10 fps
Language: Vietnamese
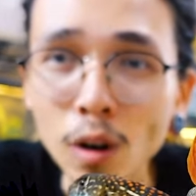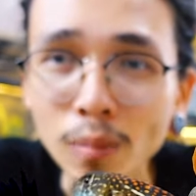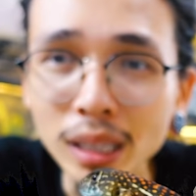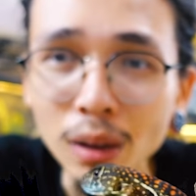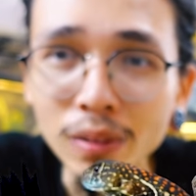
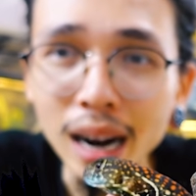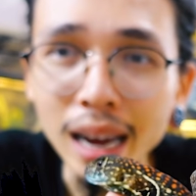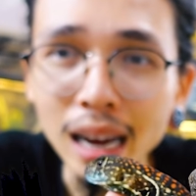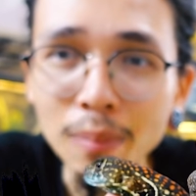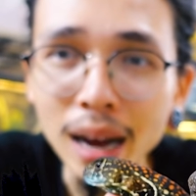Common Butterfly
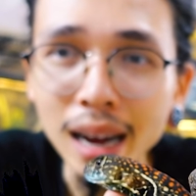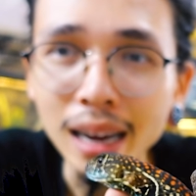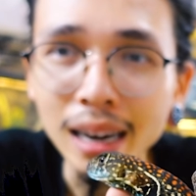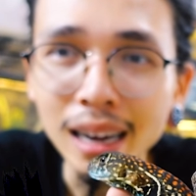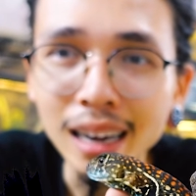
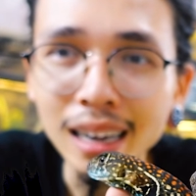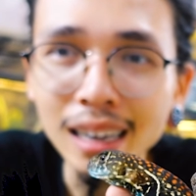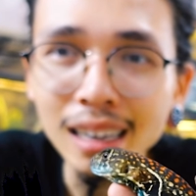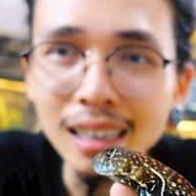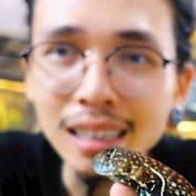Agama.
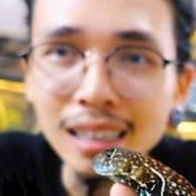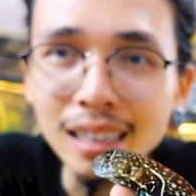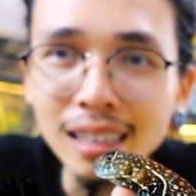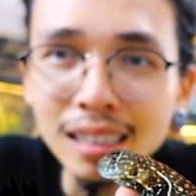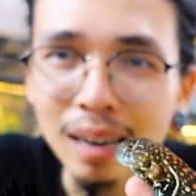Đấy.
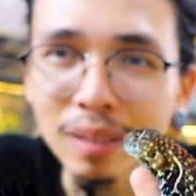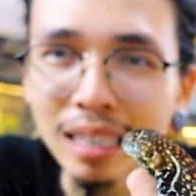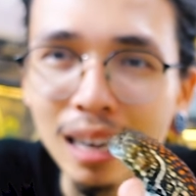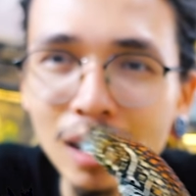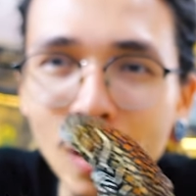Thì anh em
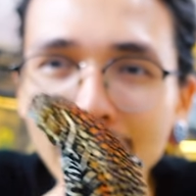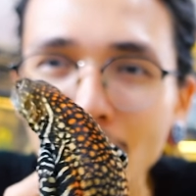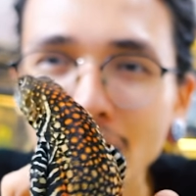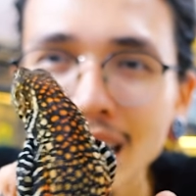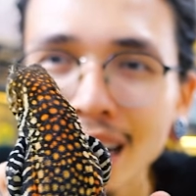nhìn thấy
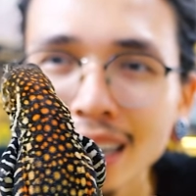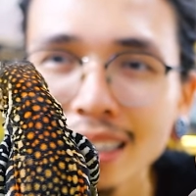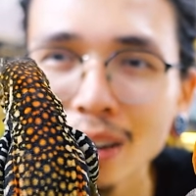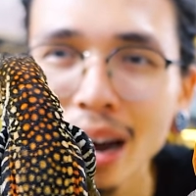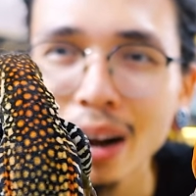loài nào ấn tượng
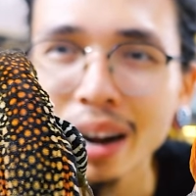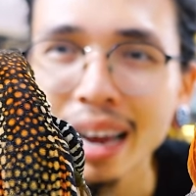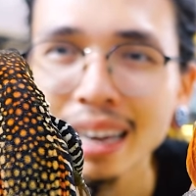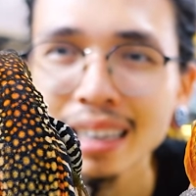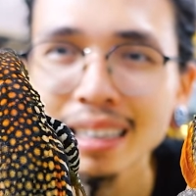hơn trong hai
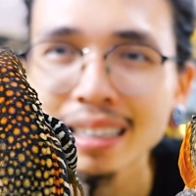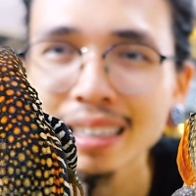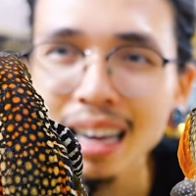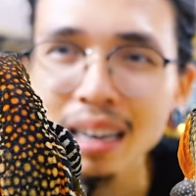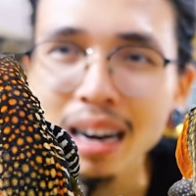loài này?
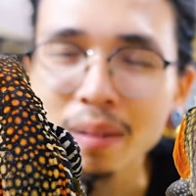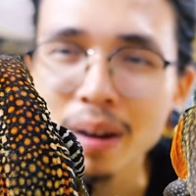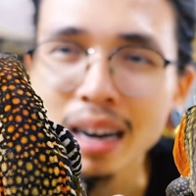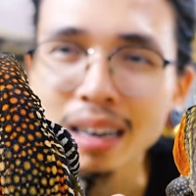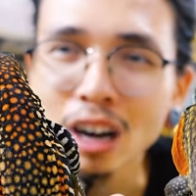
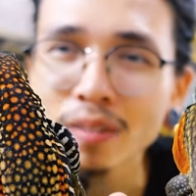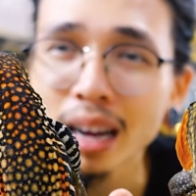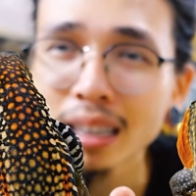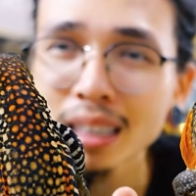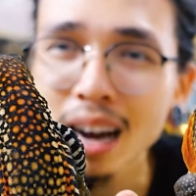Để mà nói
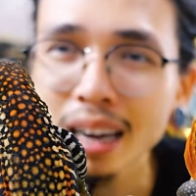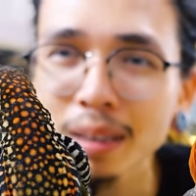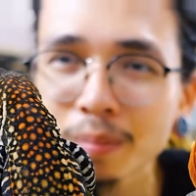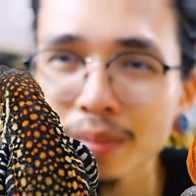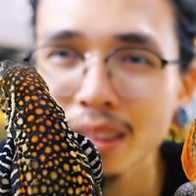về ấn tượng
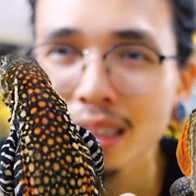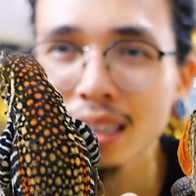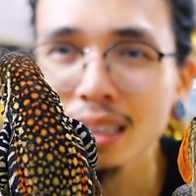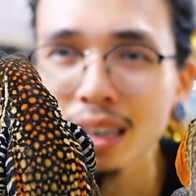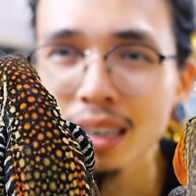ấy,
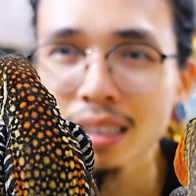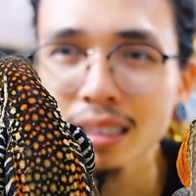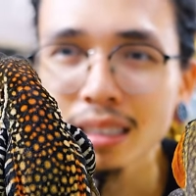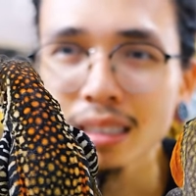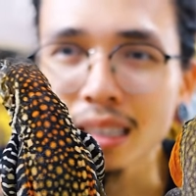
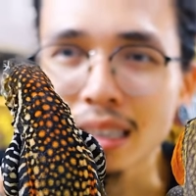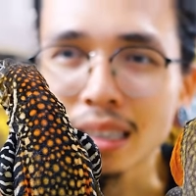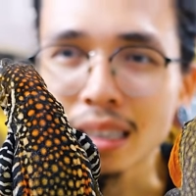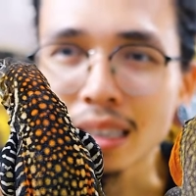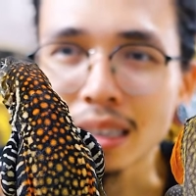
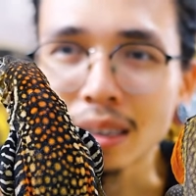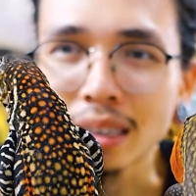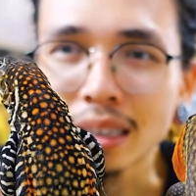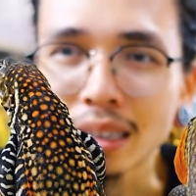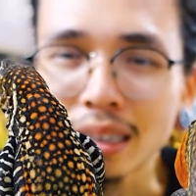
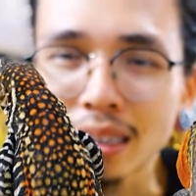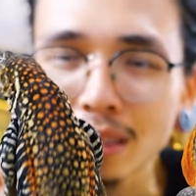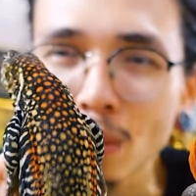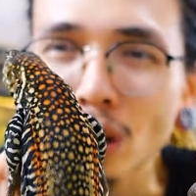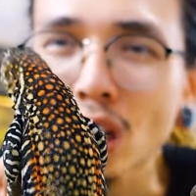thì
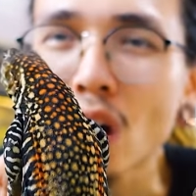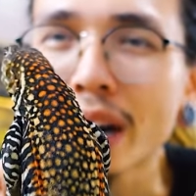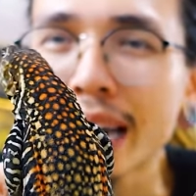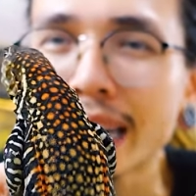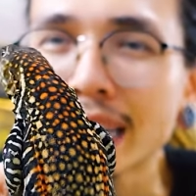bọn
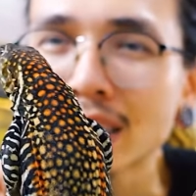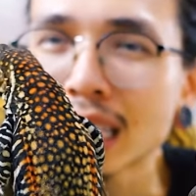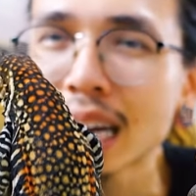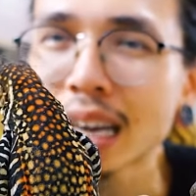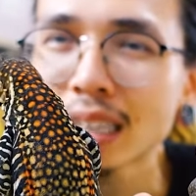to này nó
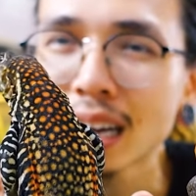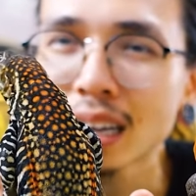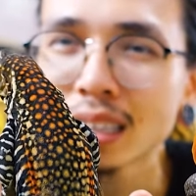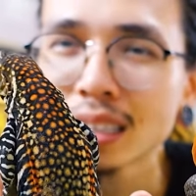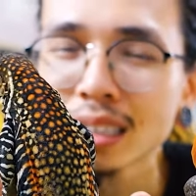sẽ gây ấn tượng
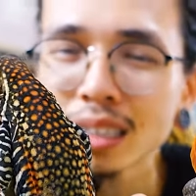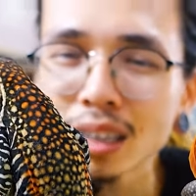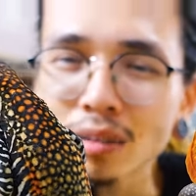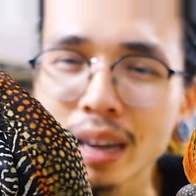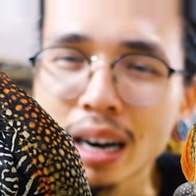hơn.
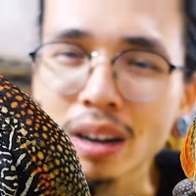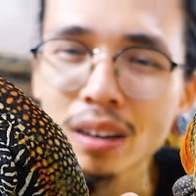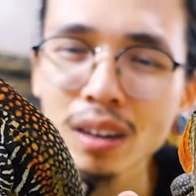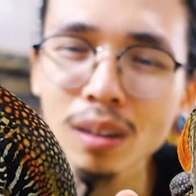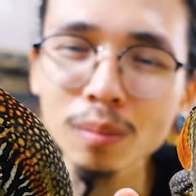vì
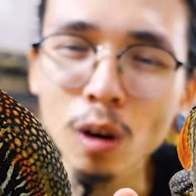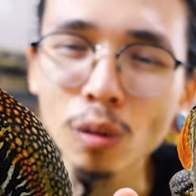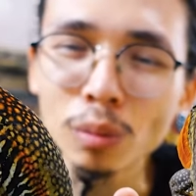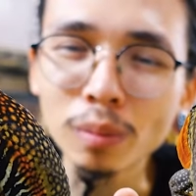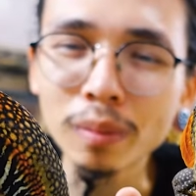nó
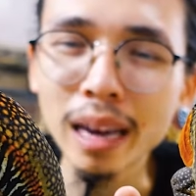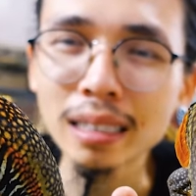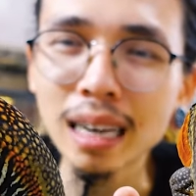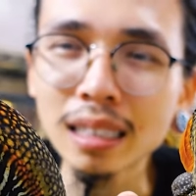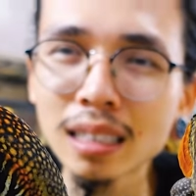màu
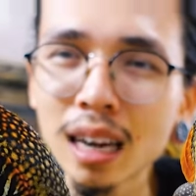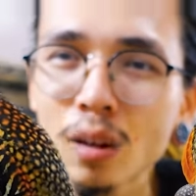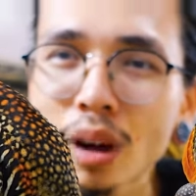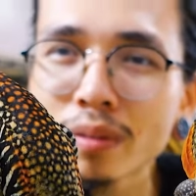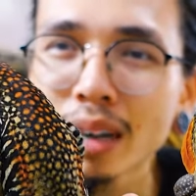mè sặc sỡ,
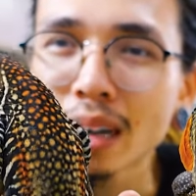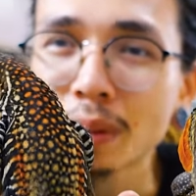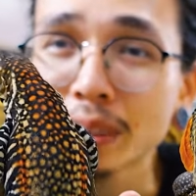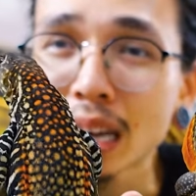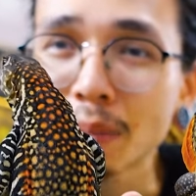hoa văn
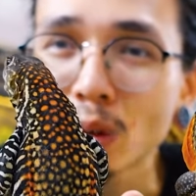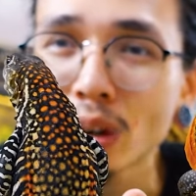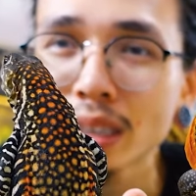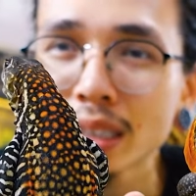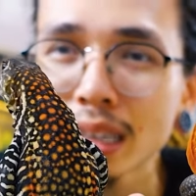lởm chởm
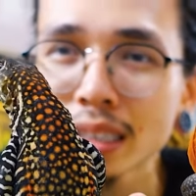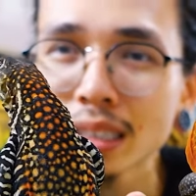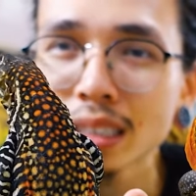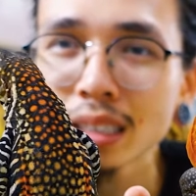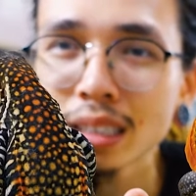luôn các
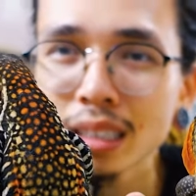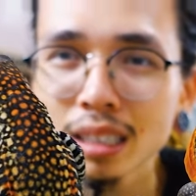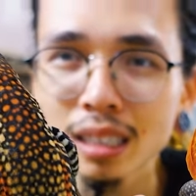thứ.